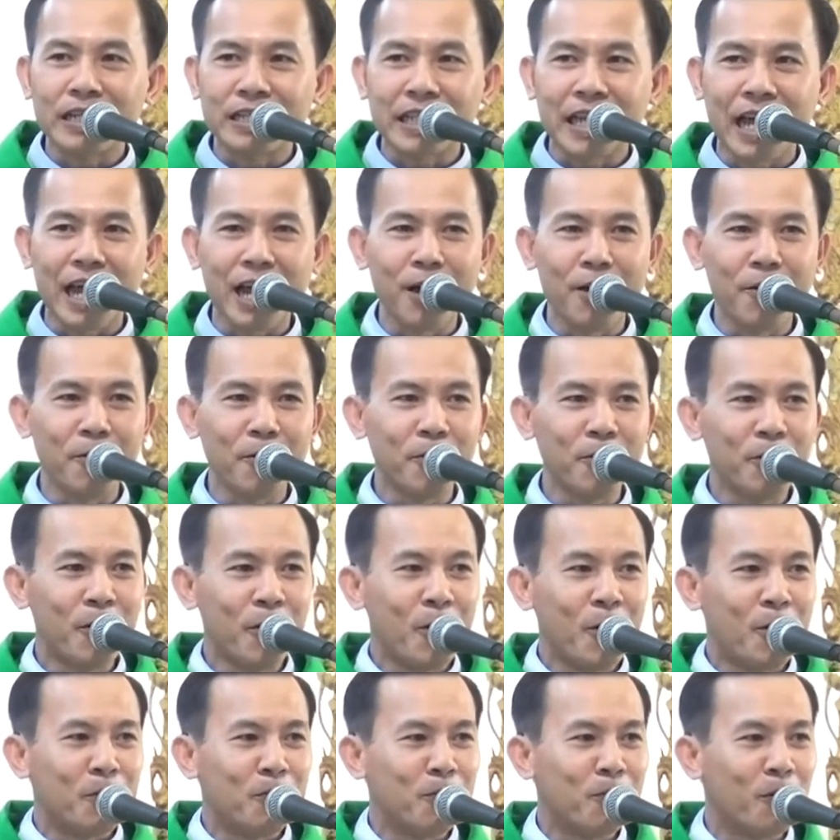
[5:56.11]
theo
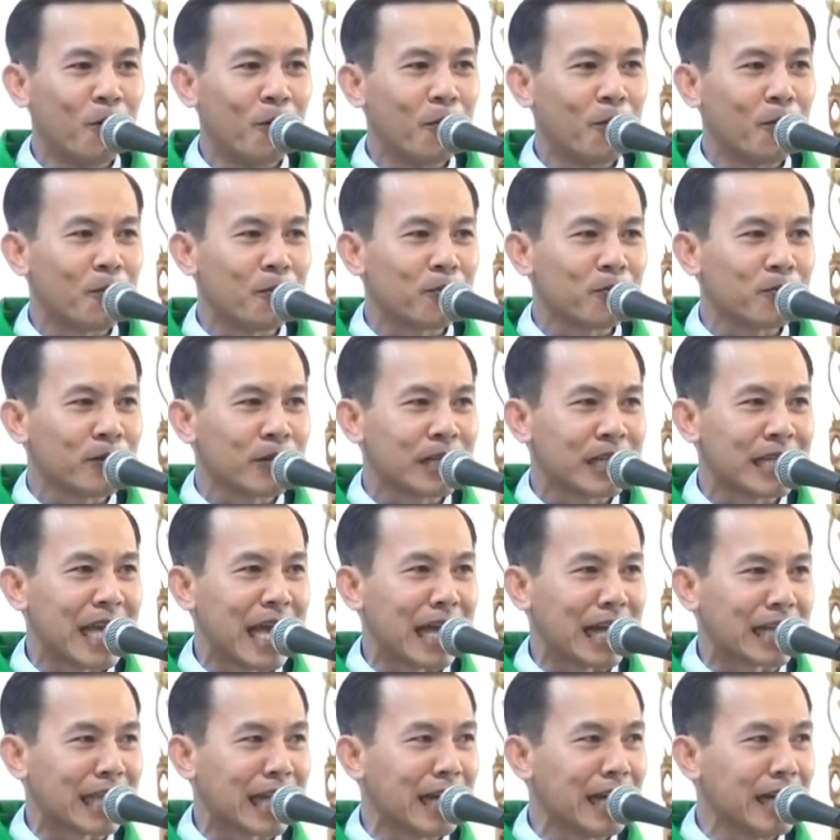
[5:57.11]
một
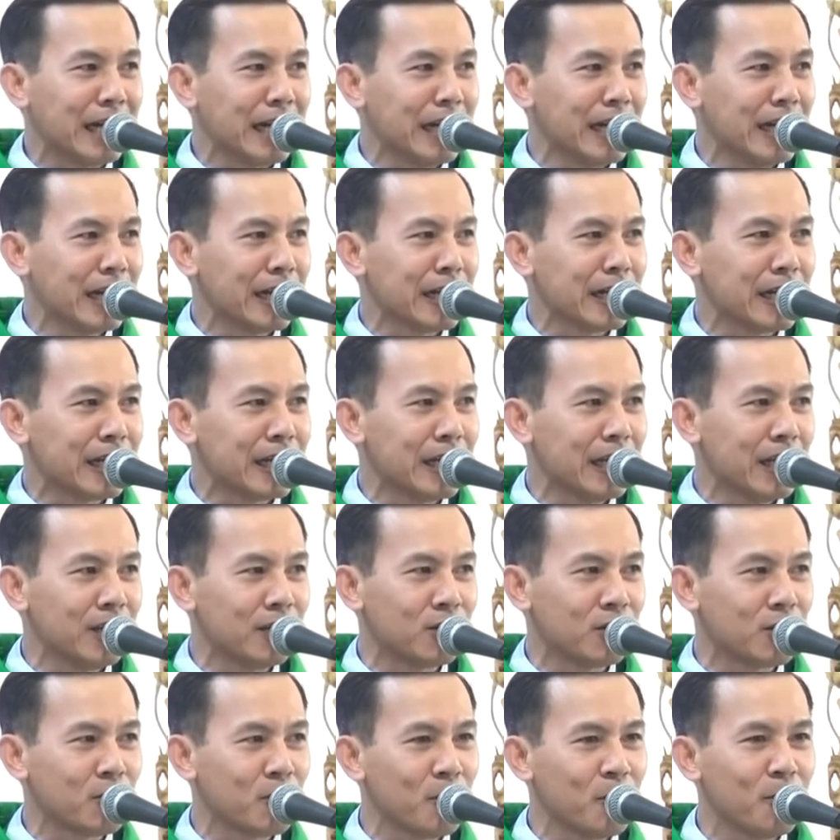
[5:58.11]
chàng thanh niên
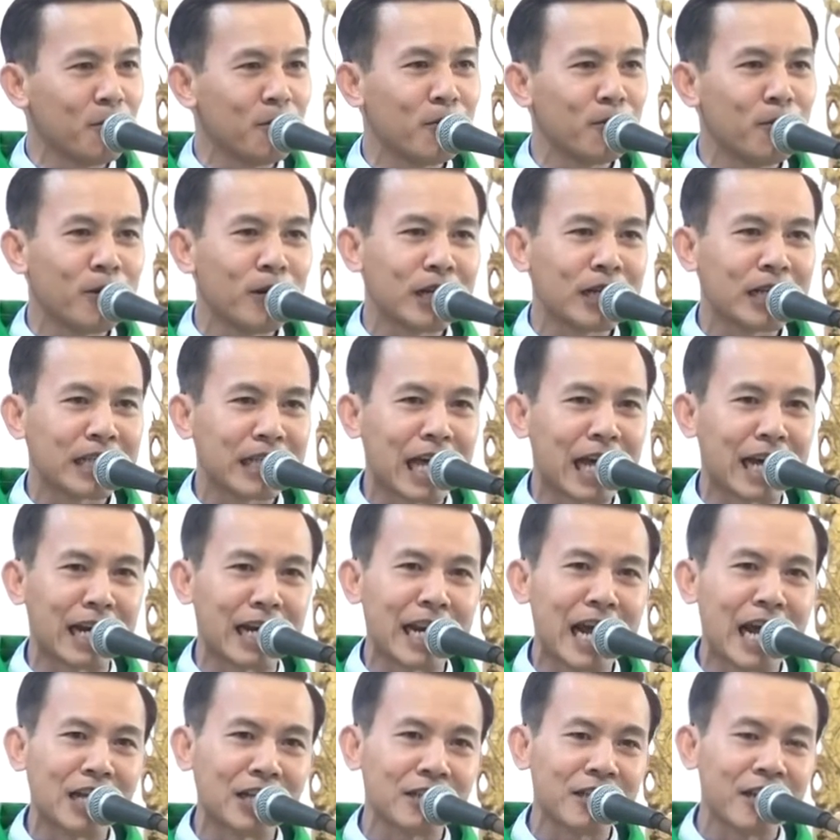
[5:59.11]
Giêsu
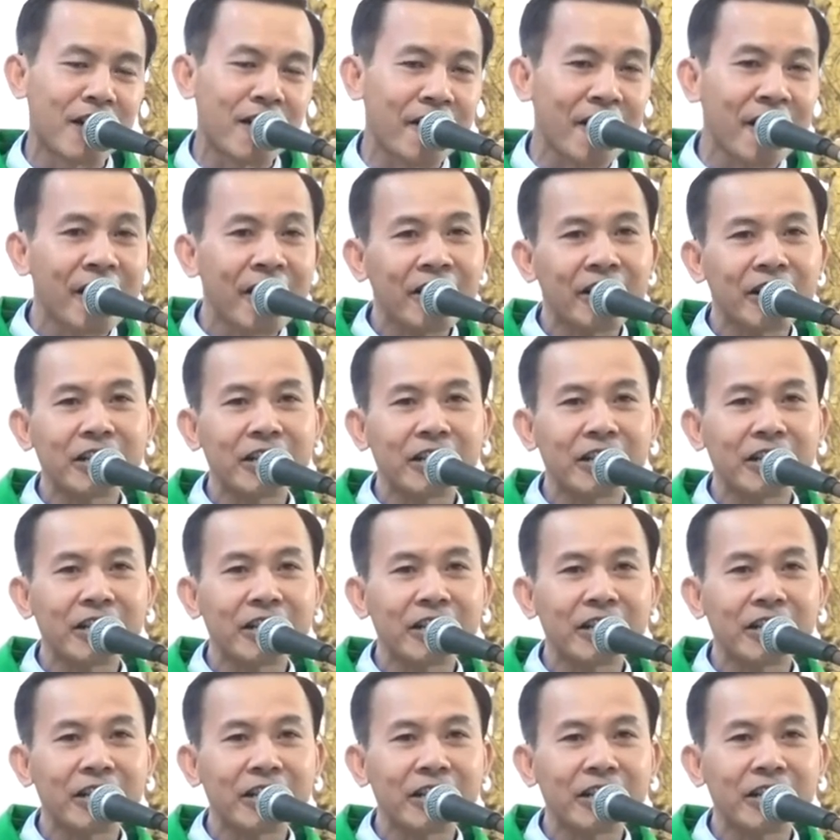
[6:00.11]
thành Nazareth